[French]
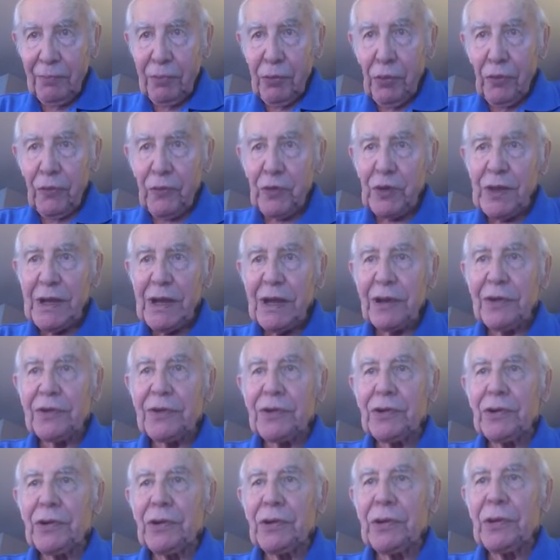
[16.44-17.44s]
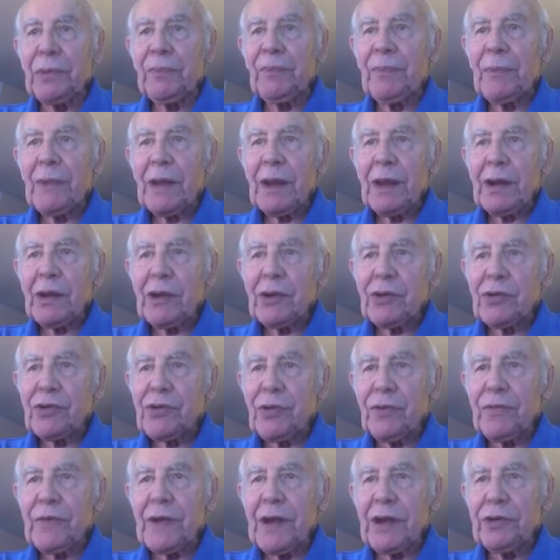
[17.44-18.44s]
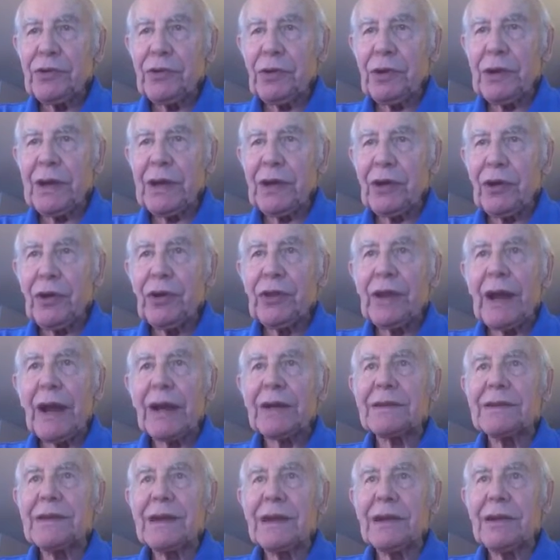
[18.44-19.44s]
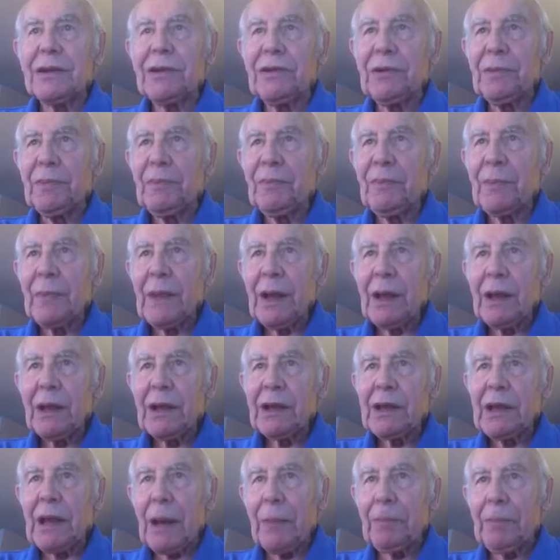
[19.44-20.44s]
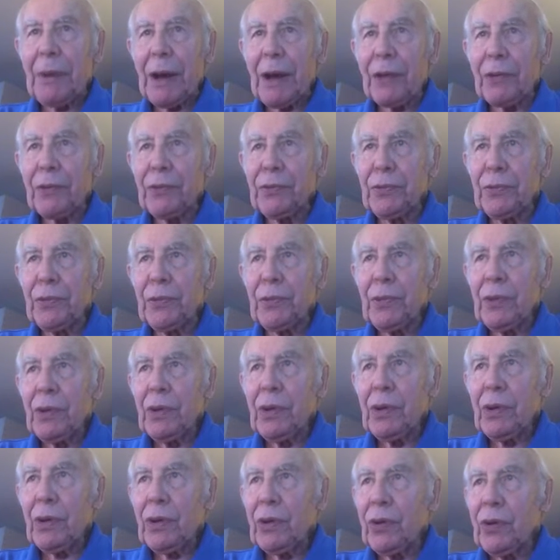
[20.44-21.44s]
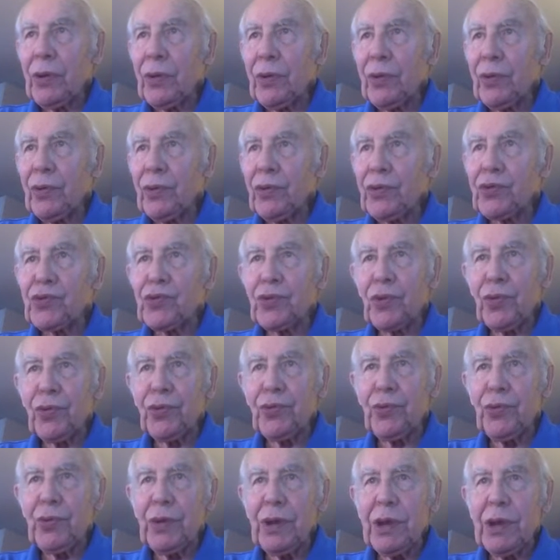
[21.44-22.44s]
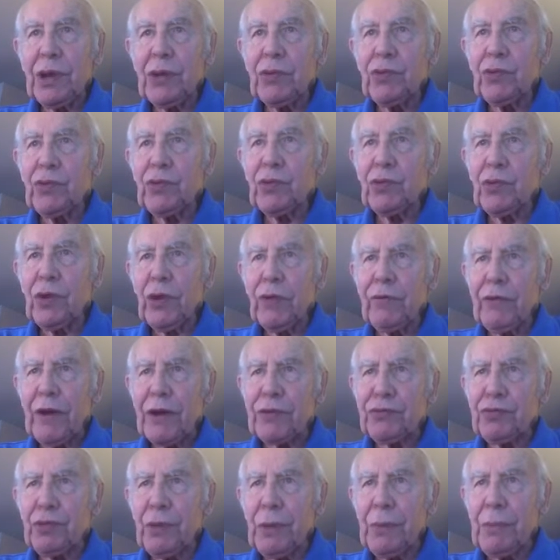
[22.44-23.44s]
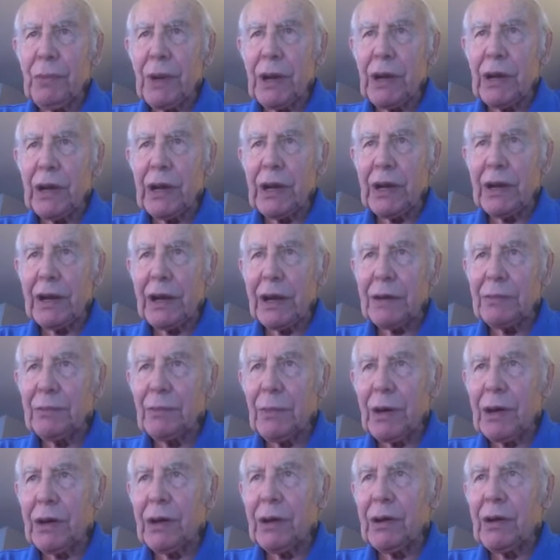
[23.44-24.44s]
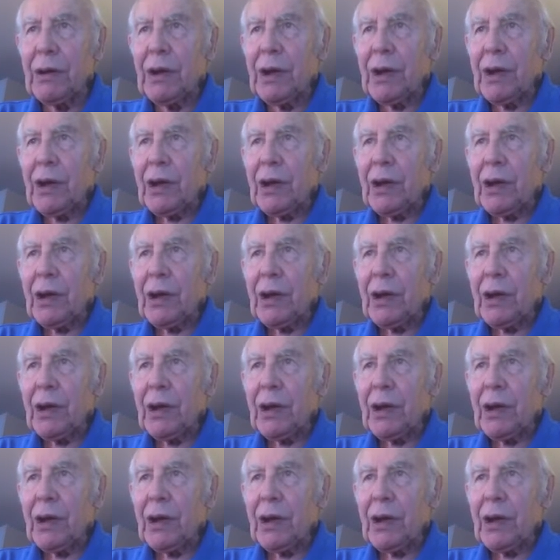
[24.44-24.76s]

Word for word: pour vous dire que je viens de lire un article qui a paru euh, aujourd'hui, et le 28 mai également,